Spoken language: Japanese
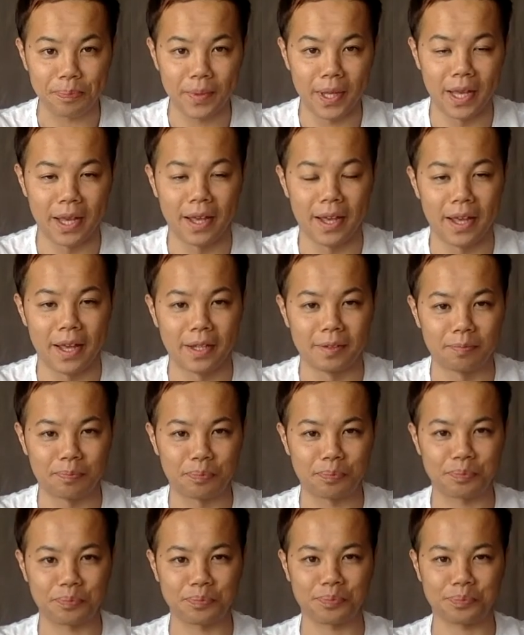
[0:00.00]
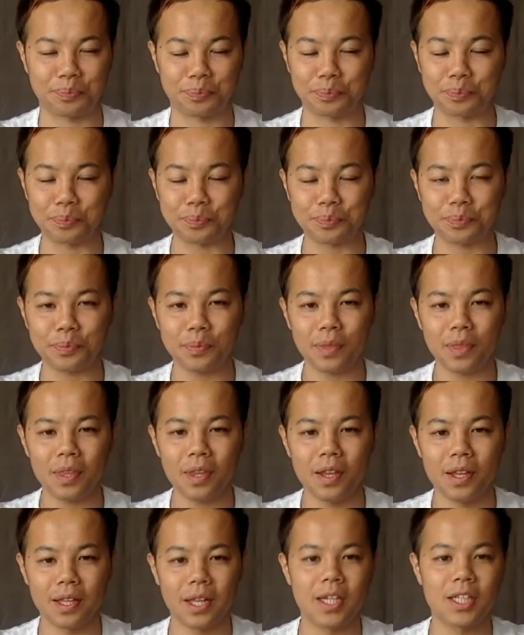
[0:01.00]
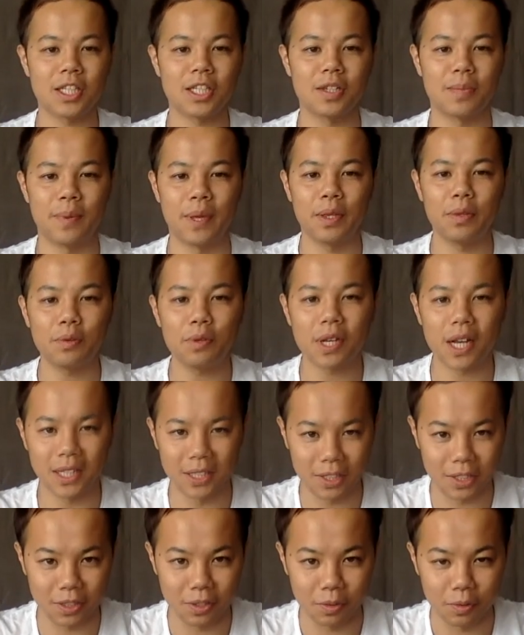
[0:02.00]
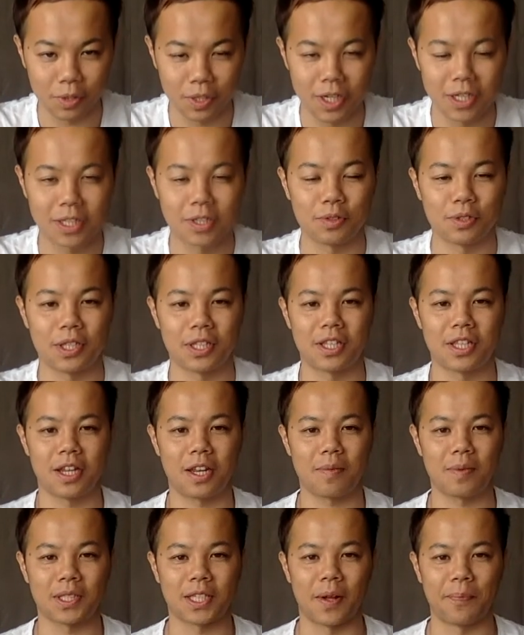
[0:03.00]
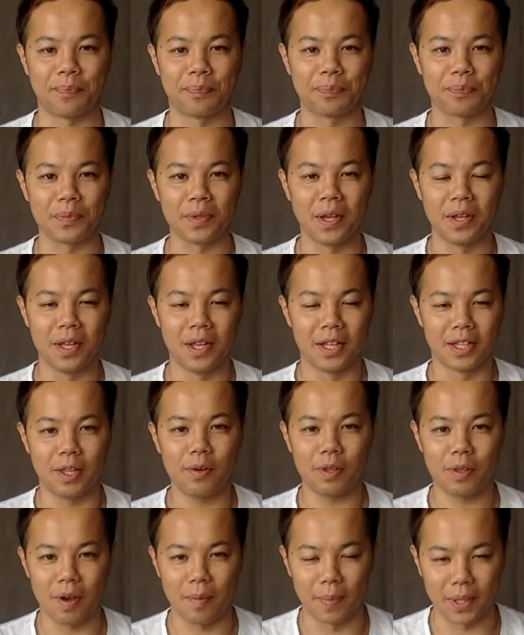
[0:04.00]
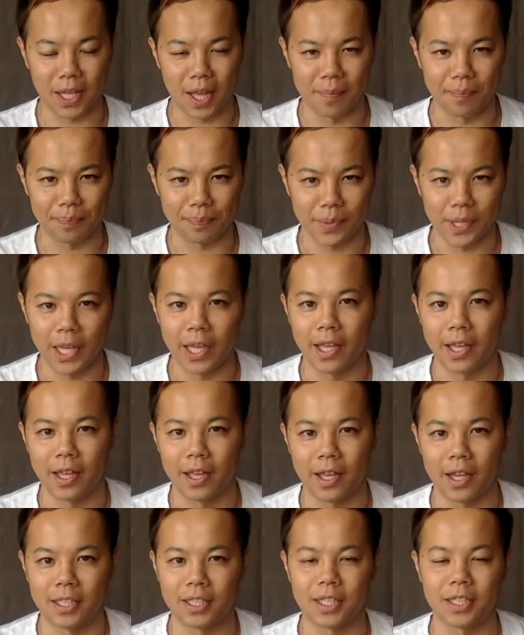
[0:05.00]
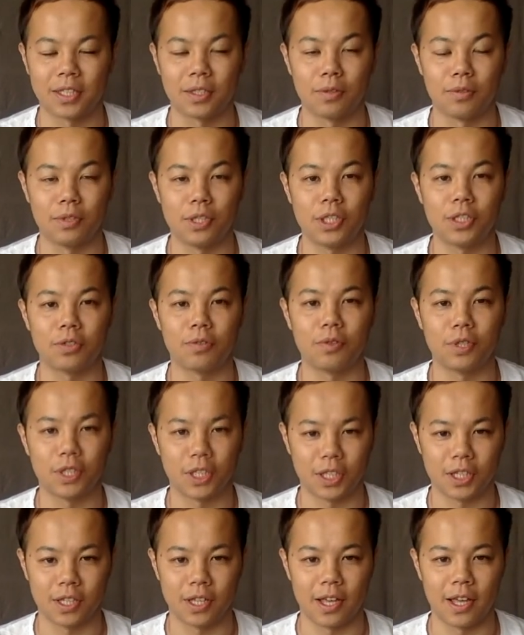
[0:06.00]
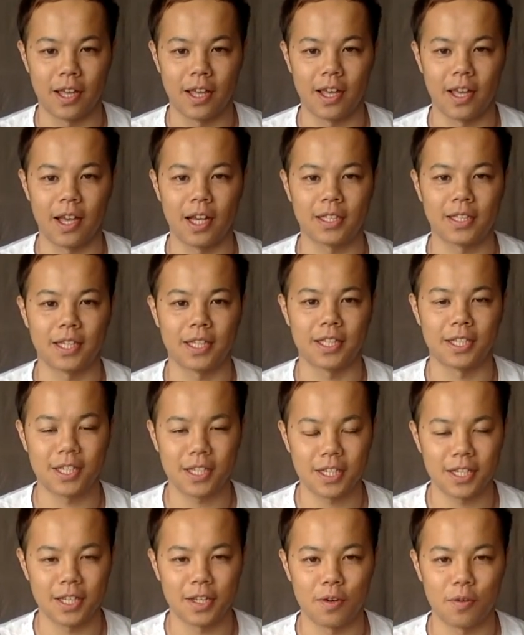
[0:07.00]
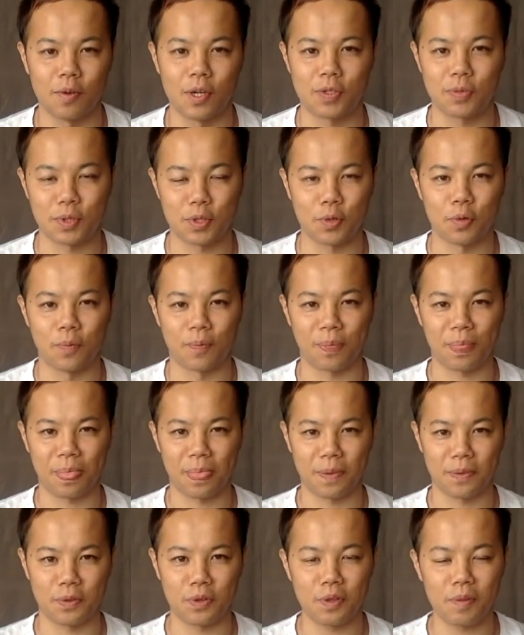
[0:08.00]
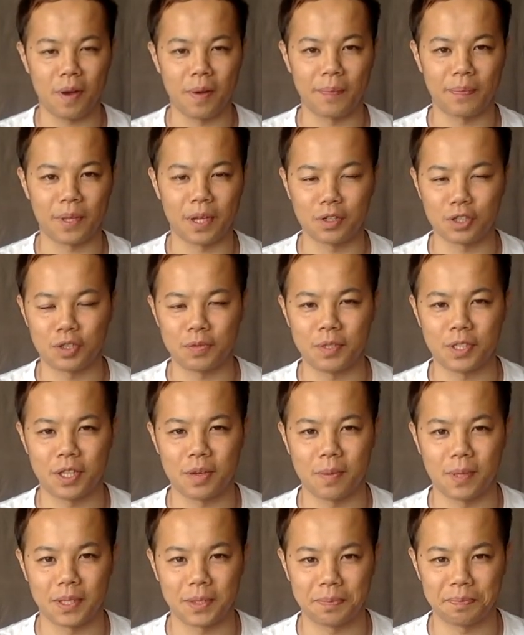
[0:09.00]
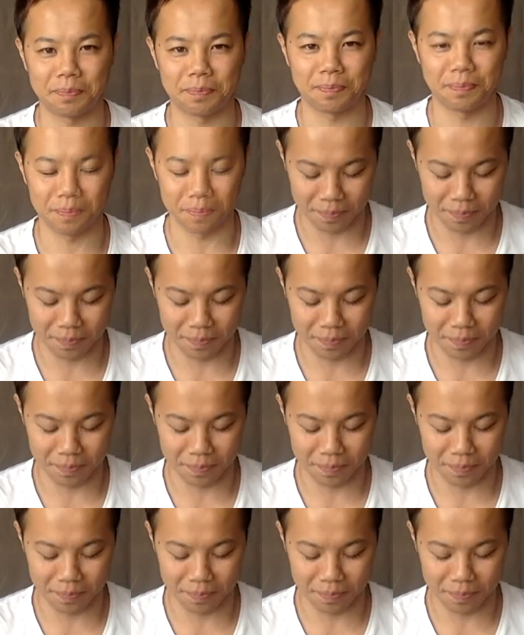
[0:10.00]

えー新しいイベントに関するお知らせをさせていただきました。ではではまた、えー、8月の25日、えー、朝7時にお会いしましょう。それでは楽しみにしています。